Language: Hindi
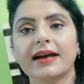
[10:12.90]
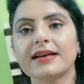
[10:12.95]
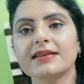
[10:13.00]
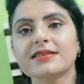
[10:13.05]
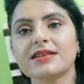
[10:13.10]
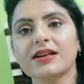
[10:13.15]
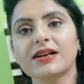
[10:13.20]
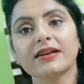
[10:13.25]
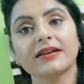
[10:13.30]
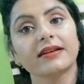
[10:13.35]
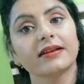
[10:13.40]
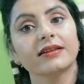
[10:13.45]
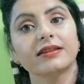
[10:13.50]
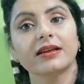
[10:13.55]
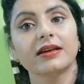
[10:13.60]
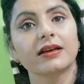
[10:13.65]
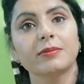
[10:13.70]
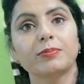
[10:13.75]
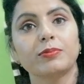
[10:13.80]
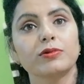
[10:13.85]
ऐसे लग रहे
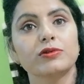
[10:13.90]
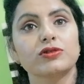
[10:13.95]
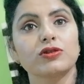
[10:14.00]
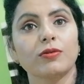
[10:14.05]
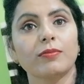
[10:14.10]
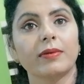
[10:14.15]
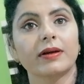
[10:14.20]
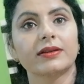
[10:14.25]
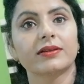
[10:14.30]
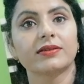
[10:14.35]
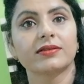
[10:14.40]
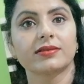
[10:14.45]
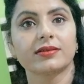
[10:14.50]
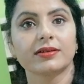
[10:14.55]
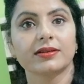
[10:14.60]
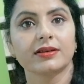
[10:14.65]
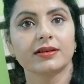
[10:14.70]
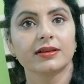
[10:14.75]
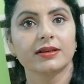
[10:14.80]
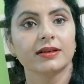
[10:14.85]
थे कि पूछो मत
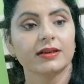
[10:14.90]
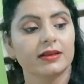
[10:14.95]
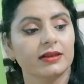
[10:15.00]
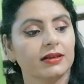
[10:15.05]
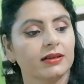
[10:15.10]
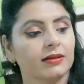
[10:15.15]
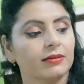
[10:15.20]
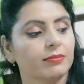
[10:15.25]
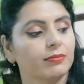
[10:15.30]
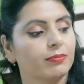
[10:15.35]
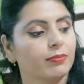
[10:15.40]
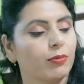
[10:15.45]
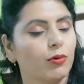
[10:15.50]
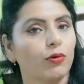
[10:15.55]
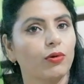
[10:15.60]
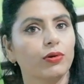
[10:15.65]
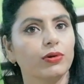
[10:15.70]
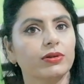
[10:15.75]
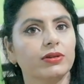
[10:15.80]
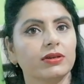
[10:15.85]

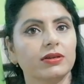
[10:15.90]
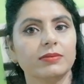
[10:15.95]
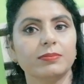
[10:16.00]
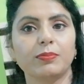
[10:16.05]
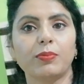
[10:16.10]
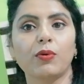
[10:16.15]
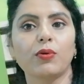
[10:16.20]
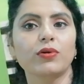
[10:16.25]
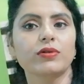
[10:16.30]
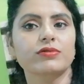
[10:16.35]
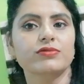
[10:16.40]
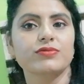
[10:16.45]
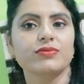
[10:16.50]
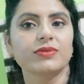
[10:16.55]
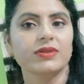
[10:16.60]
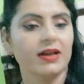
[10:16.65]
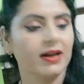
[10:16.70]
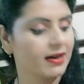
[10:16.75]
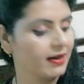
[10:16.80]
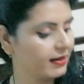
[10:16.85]
बहुत ही बहुत
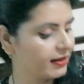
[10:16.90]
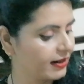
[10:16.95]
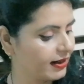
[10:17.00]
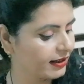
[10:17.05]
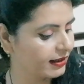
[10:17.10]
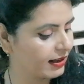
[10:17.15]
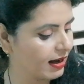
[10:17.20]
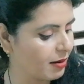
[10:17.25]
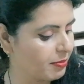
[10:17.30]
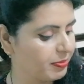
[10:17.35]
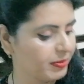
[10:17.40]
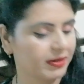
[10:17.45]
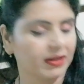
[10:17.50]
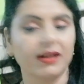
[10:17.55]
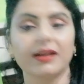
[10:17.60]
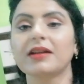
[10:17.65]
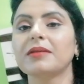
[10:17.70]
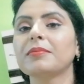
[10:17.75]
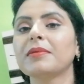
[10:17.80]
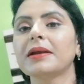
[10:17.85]
सुंदर लग रहे थे आप
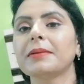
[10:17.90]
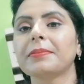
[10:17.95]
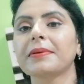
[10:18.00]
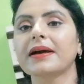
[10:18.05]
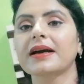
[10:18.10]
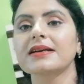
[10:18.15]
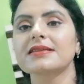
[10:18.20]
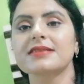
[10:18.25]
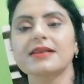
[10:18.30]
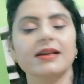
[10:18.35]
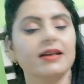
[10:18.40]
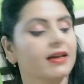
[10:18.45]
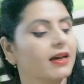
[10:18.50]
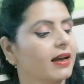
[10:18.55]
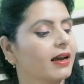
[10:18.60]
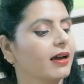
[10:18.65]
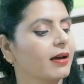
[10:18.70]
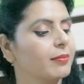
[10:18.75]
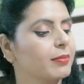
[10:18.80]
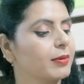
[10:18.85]
पता नहीं मेरे पे कैसे
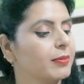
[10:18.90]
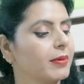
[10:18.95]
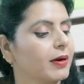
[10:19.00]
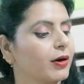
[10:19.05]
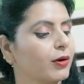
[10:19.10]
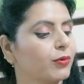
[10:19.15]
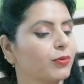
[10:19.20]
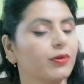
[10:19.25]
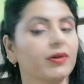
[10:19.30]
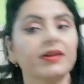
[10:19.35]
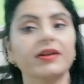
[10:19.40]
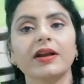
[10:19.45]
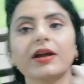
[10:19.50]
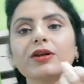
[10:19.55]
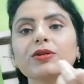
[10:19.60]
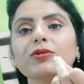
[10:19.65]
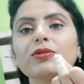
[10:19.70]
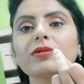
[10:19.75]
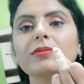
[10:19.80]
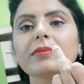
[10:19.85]
लगेंगे अभी मैं करूँगी ट्राई
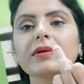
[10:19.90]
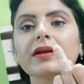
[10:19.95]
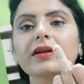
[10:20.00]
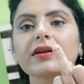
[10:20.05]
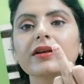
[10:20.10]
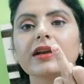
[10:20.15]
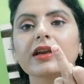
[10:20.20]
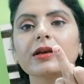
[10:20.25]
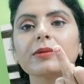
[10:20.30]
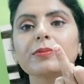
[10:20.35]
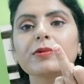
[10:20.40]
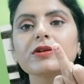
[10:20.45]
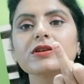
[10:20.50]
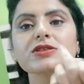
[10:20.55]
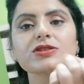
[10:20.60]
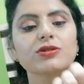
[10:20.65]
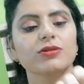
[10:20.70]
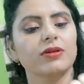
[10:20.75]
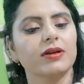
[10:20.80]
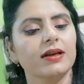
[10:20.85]
क्योंकि मैंने नैन
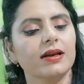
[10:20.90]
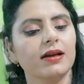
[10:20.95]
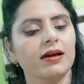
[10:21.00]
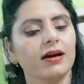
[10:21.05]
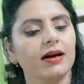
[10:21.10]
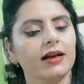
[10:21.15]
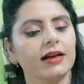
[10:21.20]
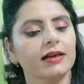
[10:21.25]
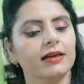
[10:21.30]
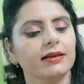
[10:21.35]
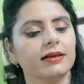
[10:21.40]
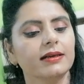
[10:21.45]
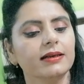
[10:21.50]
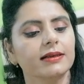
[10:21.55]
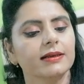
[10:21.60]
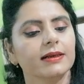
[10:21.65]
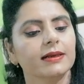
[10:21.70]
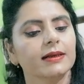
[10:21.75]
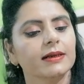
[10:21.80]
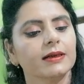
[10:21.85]
पॉलिश तो नहीं लगा रखी
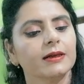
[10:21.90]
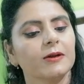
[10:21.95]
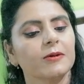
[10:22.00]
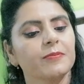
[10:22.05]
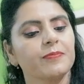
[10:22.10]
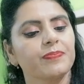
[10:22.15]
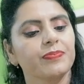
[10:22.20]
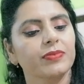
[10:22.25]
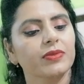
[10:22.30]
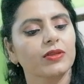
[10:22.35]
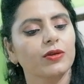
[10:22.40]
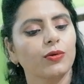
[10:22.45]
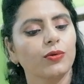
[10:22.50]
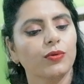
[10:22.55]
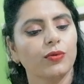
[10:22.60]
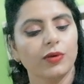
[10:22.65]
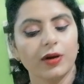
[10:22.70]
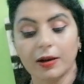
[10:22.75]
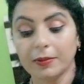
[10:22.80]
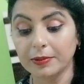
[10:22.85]

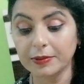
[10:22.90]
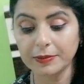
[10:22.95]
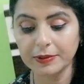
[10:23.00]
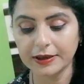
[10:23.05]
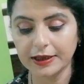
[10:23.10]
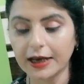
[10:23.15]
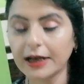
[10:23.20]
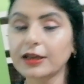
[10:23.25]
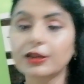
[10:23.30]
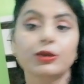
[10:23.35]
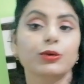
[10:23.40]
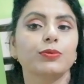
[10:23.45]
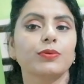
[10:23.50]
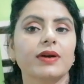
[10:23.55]
तो अभी मैं देखती